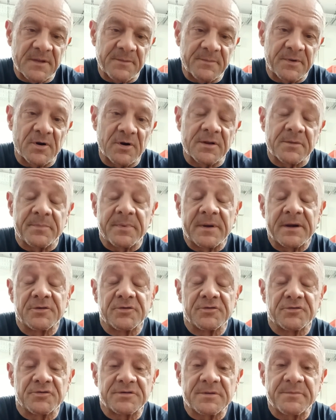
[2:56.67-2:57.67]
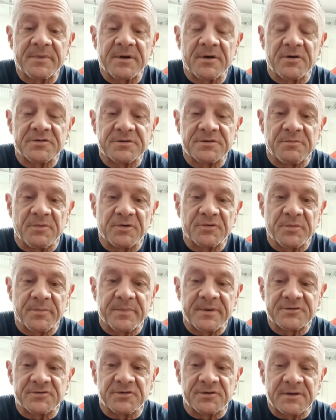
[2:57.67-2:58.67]
Però ripeto, sono sempre cose molto
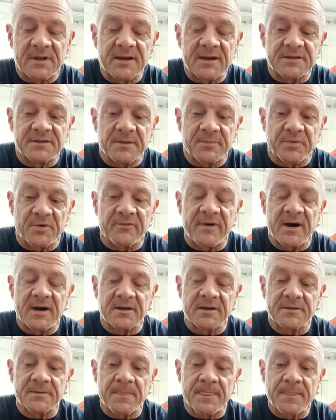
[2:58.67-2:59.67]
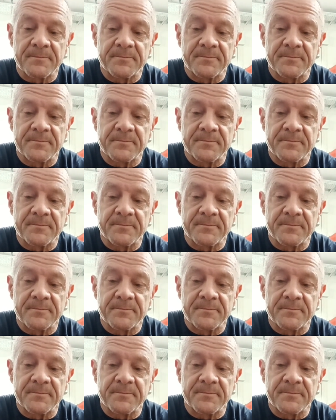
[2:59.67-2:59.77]
personali da provare.